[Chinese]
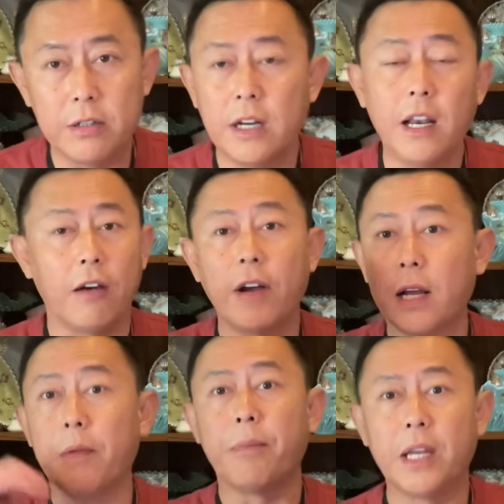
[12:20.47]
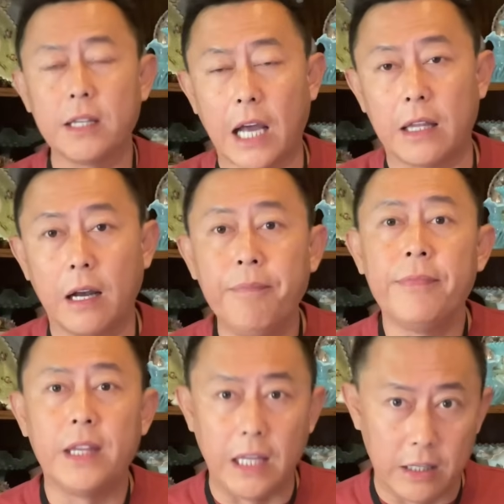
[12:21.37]
人家老外根本不听他的，
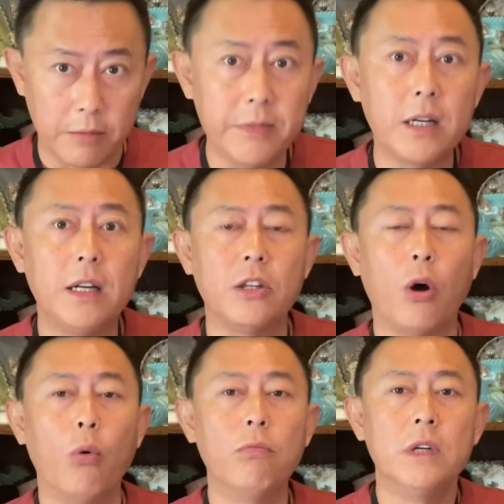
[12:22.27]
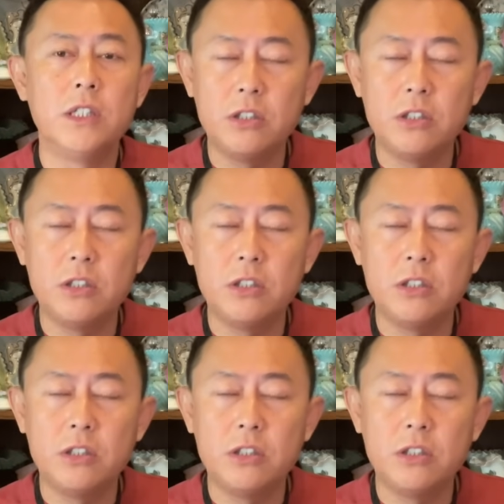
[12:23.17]
你能不能认头？